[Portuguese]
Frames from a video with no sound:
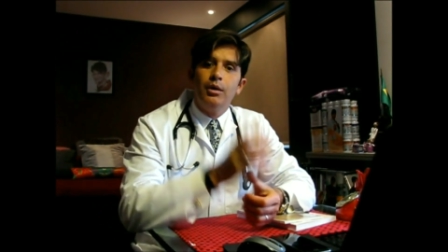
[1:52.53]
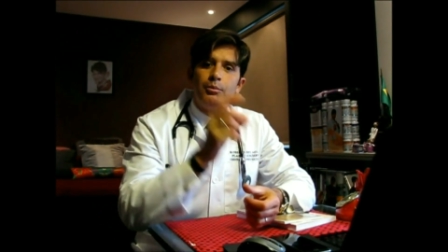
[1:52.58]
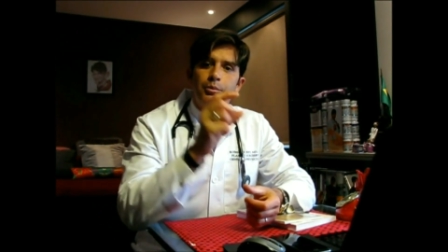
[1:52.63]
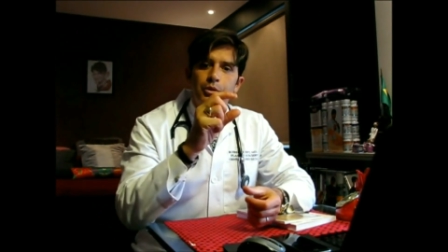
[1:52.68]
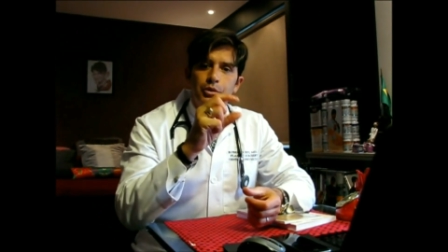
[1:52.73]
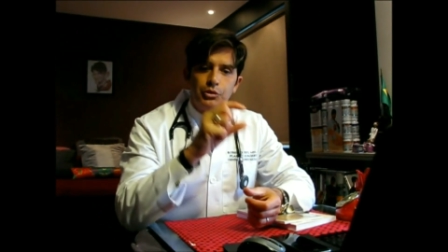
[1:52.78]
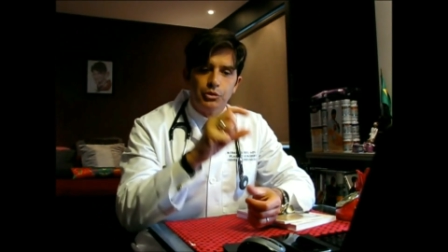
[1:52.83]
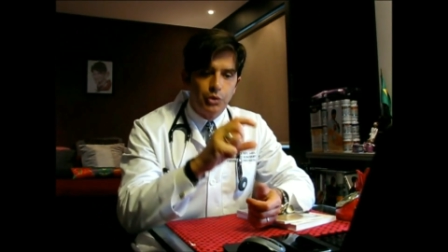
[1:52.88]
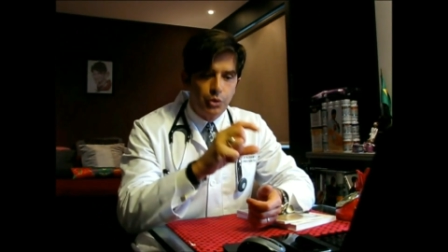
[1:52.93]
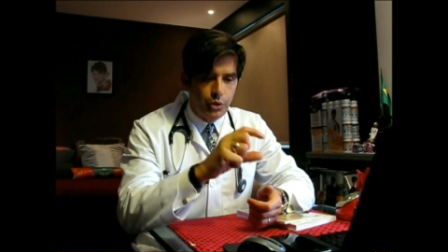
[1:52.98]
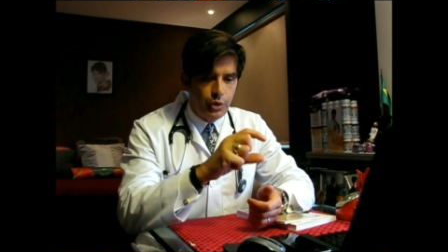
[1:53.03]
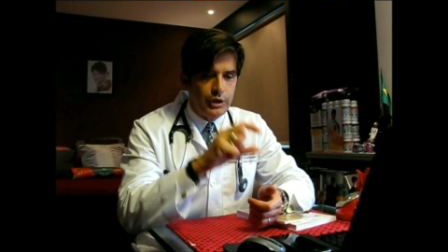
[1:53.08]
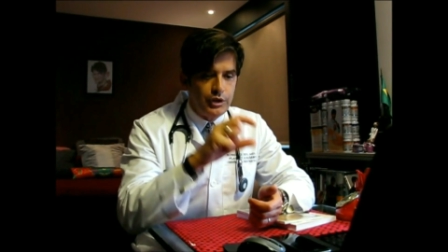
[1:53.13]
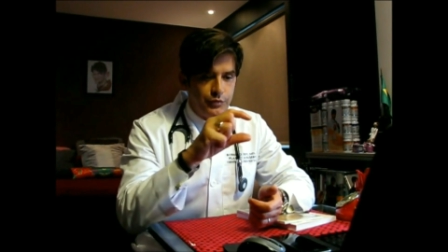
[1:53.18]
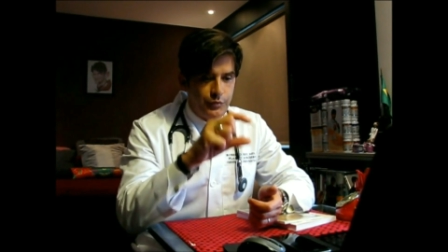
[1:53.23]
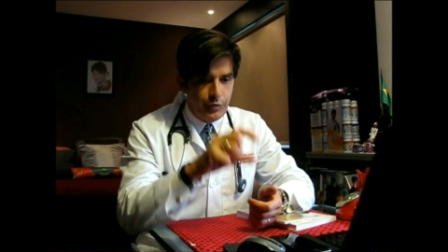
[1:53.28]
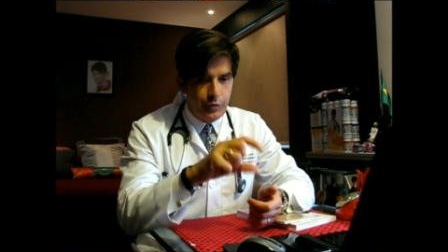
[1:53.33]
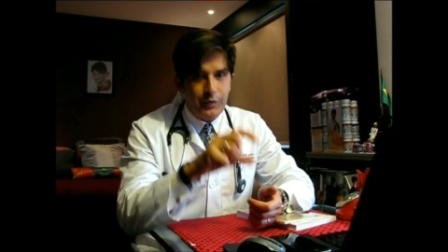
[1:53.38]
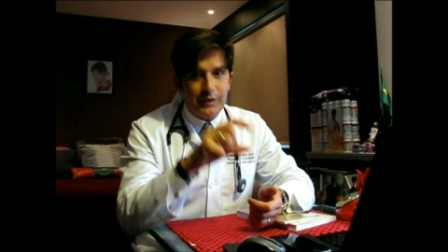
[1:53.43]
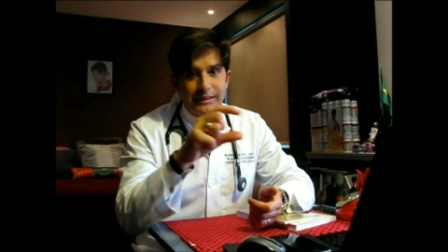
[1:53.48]
para os
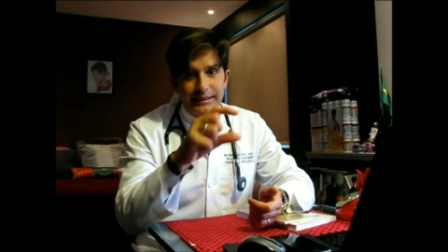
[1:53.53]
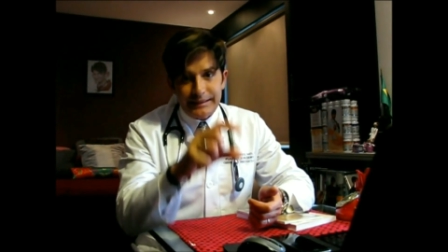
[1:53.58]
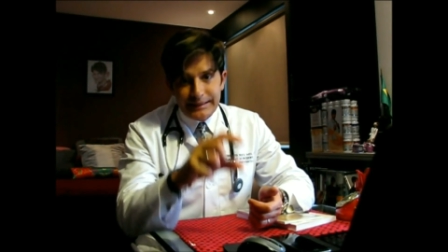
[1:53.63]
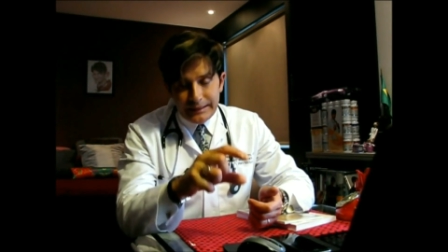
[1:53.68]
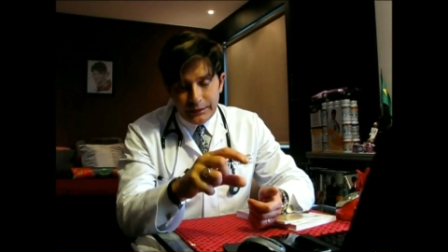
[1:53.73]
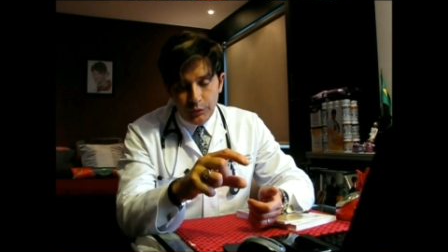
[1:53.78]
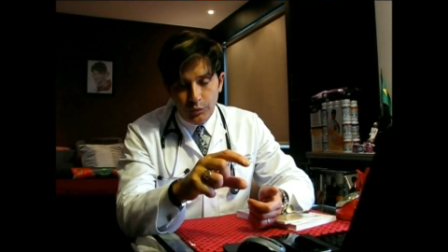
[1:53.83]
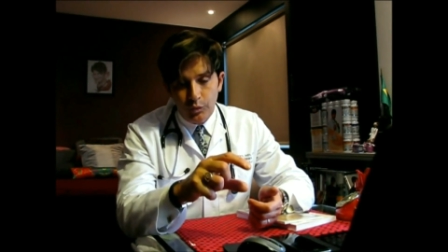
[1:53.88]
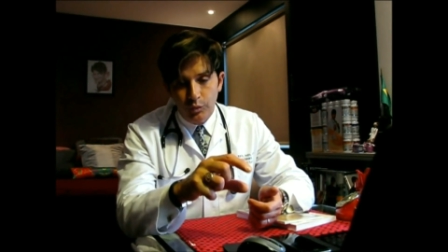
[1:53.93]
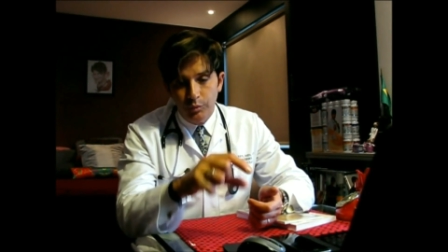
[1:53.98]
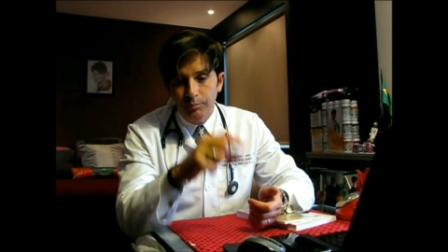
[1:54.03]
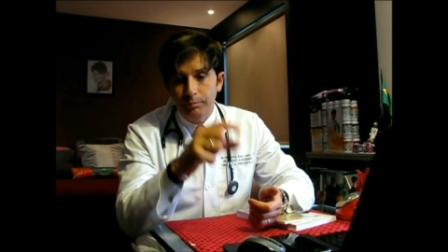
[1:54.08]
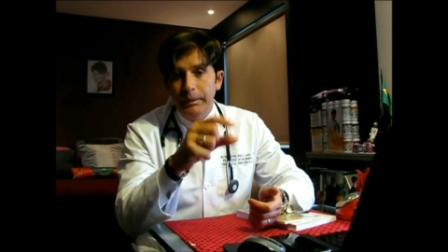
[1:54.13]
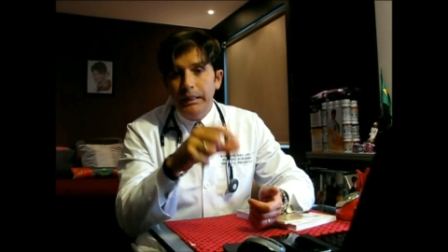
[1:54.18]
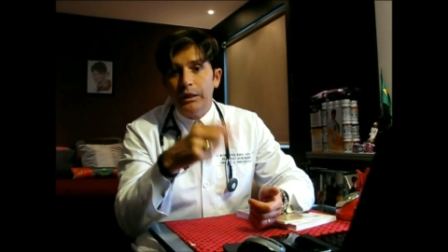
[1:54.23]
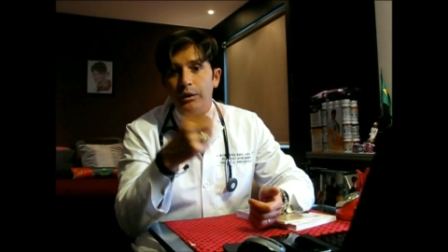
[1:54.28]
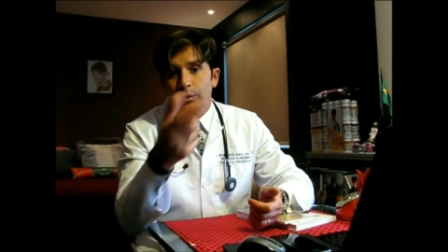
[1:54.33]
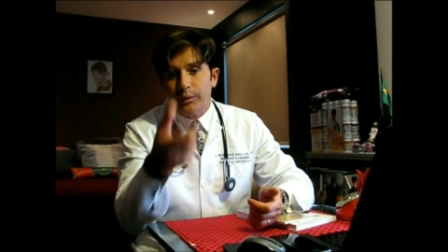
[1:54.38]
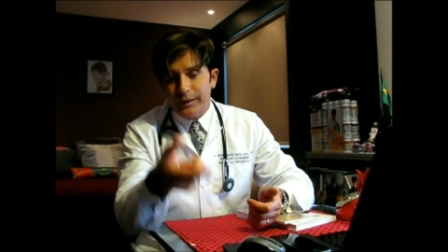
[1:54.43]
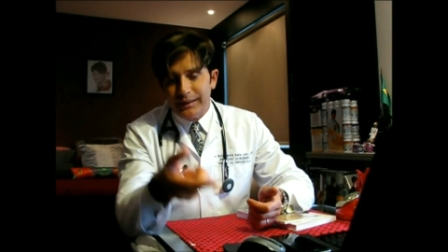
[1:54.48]
2,5
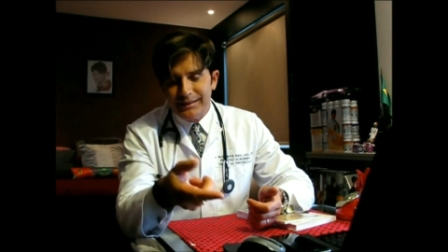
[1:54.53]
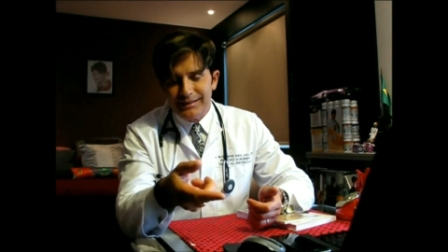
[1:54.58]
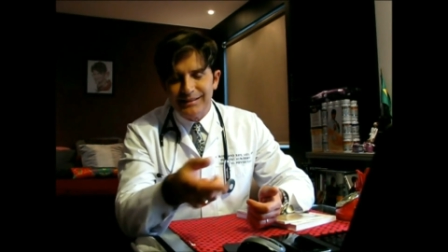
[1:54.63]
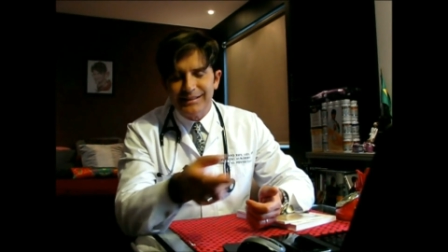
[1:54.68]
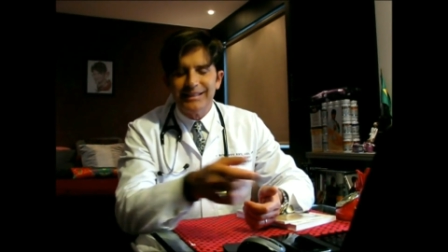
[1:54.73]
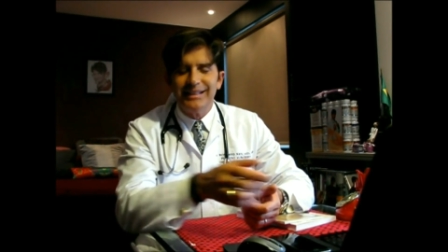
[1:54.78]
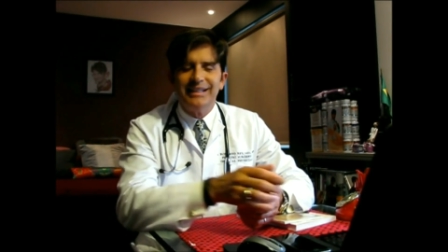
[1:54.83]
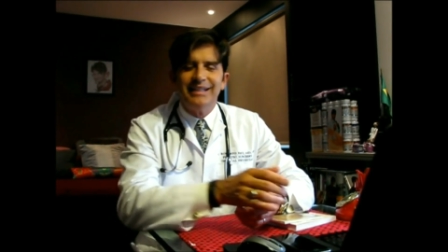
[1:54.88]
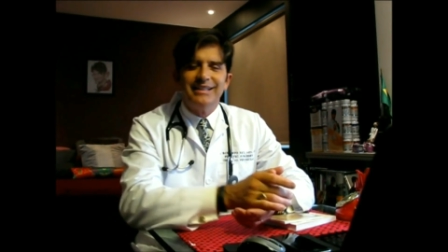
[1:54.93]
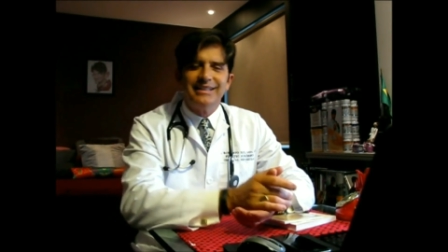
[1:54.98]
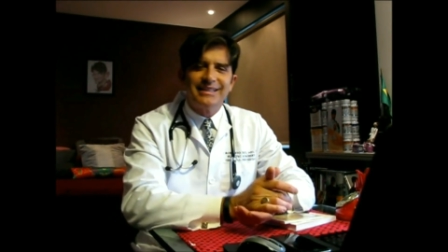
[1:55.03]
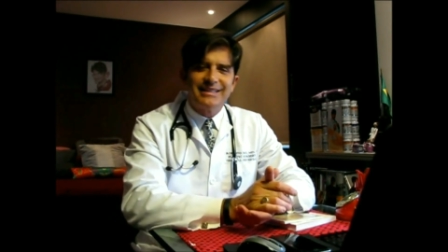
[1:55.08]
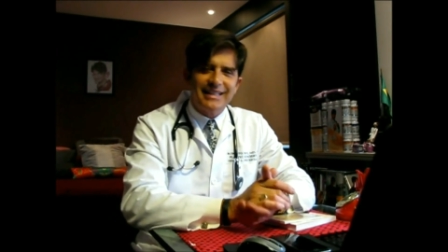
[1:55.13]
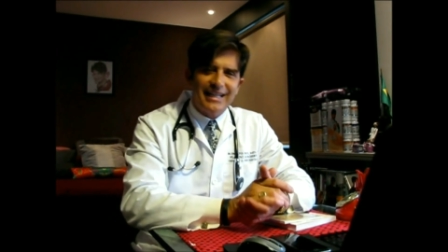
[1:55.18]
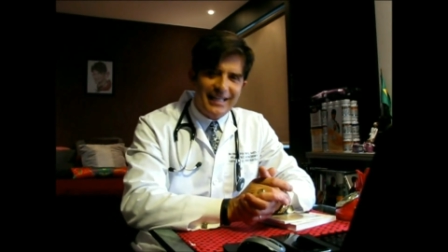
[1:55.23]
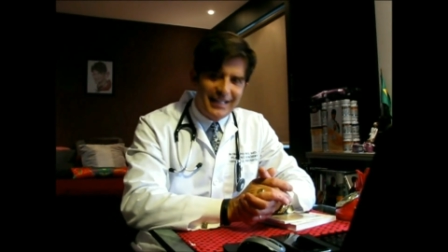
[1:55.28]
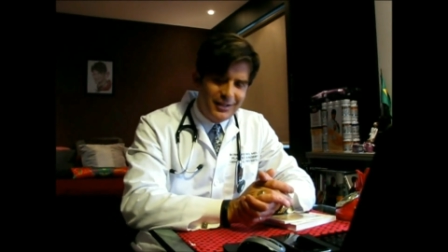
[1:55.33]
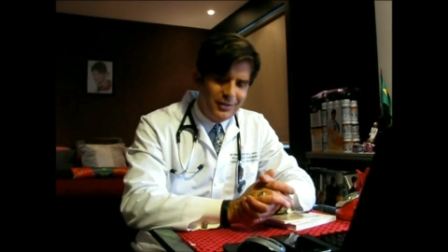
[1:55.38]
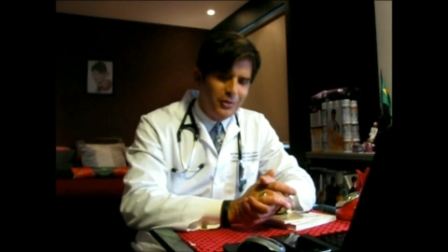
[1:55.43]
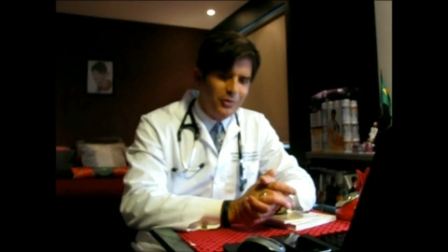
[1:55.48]
milhões
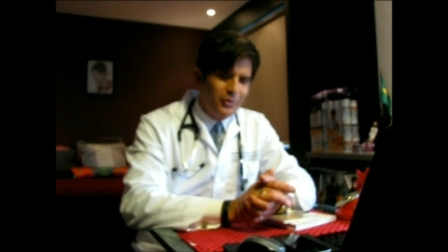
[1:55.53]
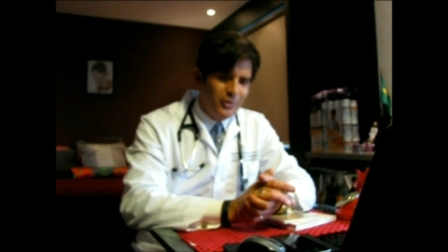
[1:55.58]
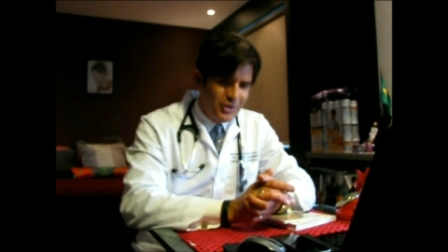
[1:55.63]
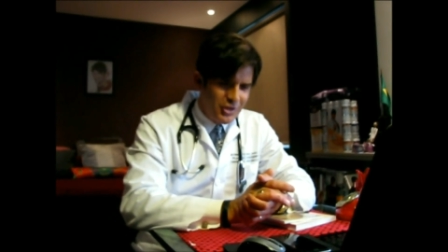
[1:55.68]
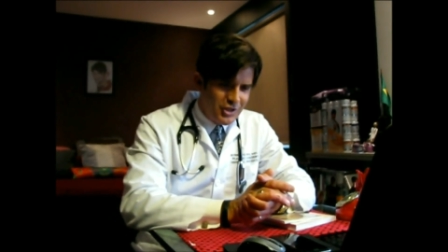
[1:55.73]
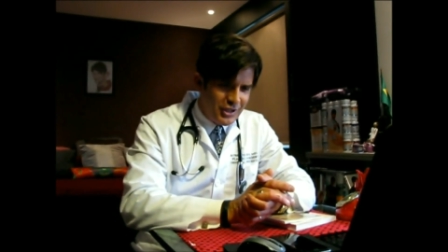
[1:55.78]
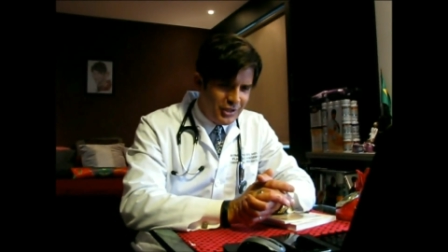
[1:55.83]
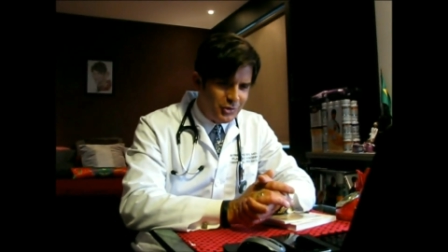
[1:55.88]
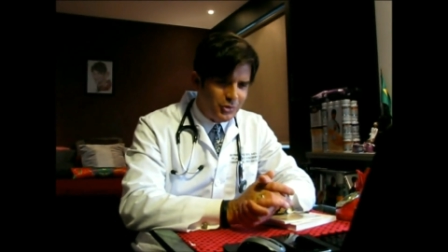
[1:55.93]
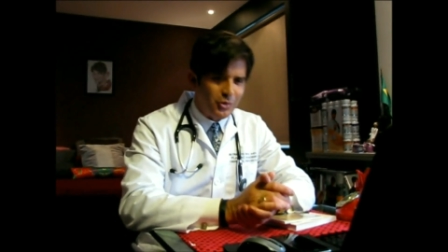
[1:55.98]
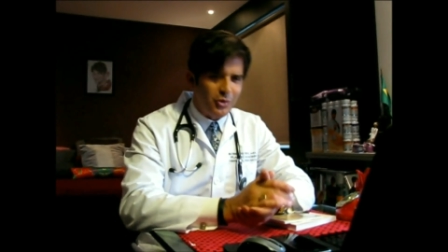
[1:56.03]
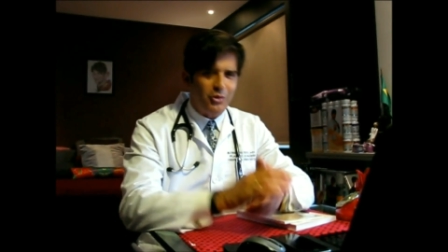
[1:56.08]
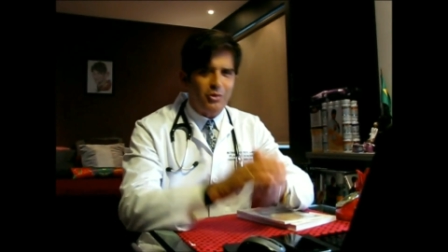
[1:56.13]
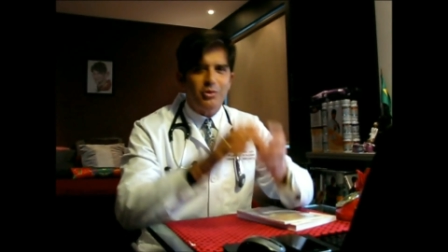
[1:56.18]
saindo do Egito?